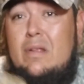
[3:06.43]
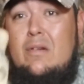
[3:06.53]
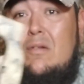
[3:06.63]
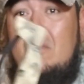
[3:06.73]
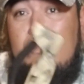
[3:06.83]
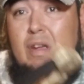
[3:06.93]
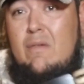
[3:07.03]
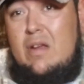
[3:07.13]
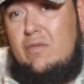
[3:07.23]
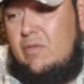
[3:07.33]
Yo tengo como
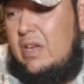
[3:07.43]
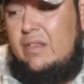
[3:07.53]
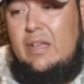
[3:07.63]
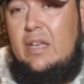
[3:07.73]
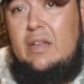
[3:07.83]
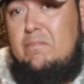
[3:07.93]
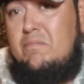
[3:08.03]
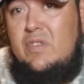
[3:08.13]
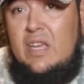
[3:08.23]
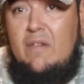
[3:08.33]
5 años con este y
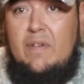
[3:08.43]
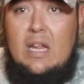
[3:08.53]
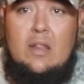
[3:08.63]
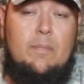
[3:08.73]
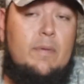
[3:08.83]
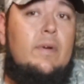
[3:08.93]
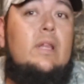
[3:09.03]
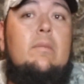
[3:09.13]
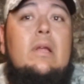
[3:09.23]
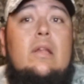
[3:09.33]
sigue afilando
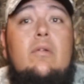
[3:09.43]
perfectamente,